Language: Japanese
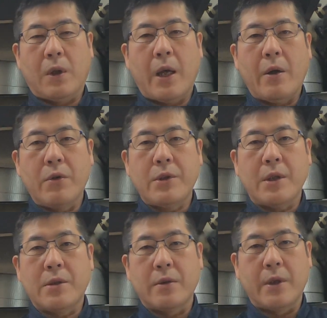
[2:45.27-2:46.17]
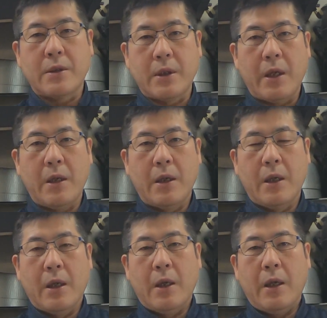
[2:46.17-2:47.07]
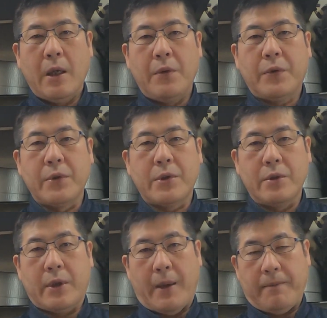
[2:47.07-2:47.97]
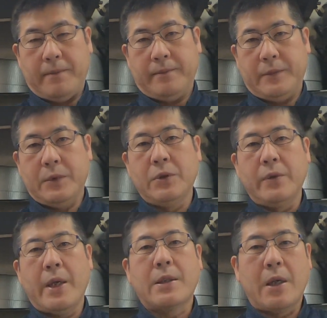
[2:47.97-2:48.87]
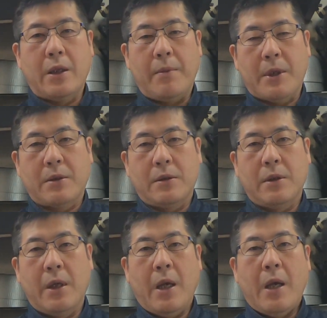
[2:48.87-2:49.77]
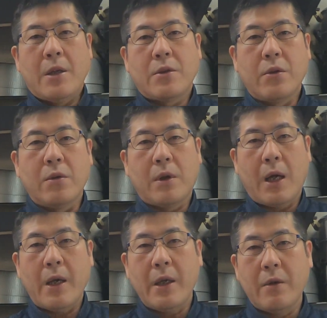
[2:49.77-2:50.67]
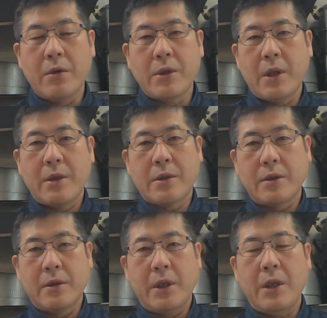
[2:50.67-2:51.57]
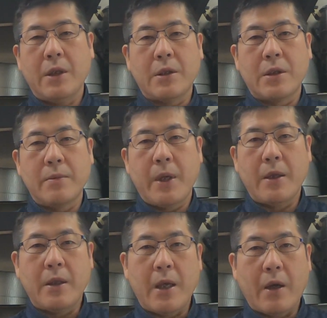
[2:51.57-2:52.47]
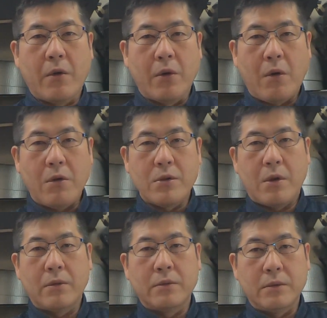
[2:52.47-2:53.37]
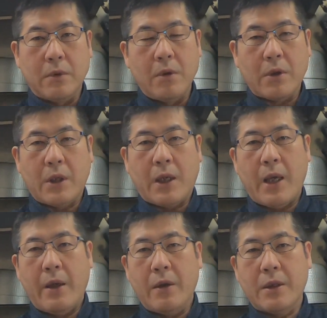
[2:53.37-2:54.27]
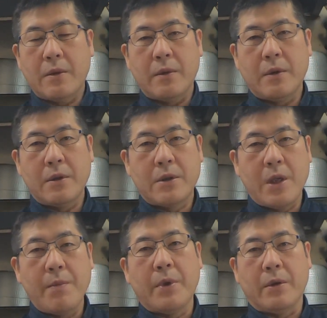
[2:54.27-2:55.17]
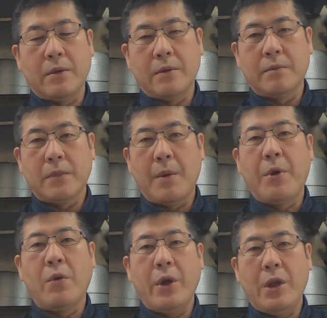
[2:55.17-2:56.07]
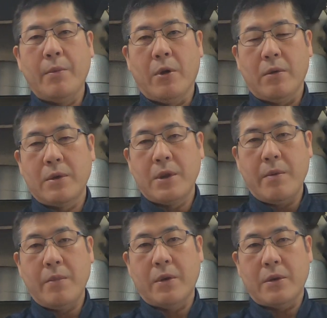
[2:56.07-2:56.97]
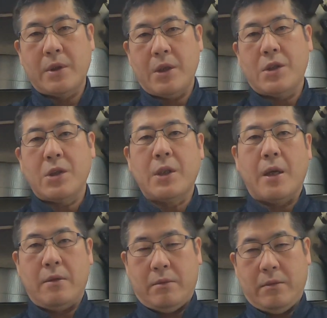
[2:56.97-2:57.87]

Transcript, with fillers: 介護施設をですね、え複数件運営されていますその介護施設に全てこのオゾンの機械を全部病院にも全部設置して